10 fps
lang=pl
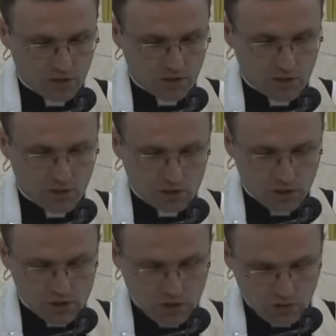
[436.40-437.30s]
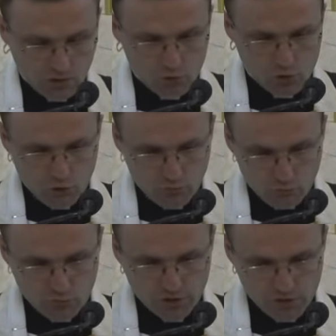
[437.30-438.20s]
No ale jednak ziarno musi
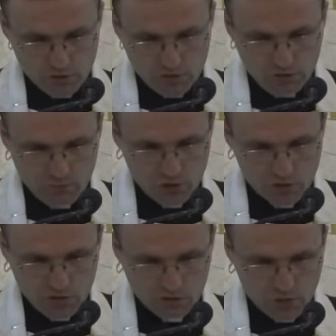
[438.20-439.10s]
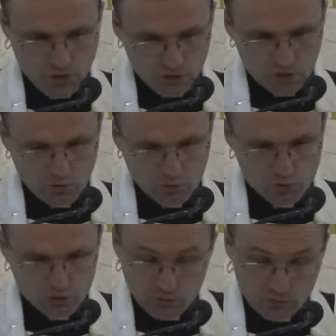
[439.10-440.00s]
obumrzeć i wiemy, że jak to ziarno
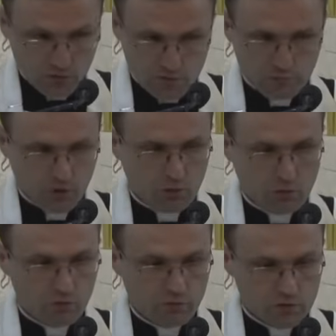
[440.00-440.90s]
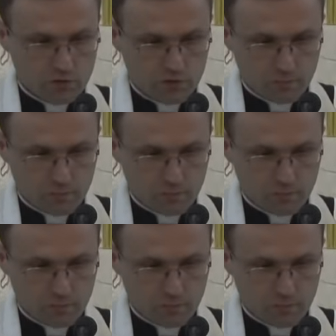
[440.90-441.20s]
obumrze, to wyda wspaniały owoc.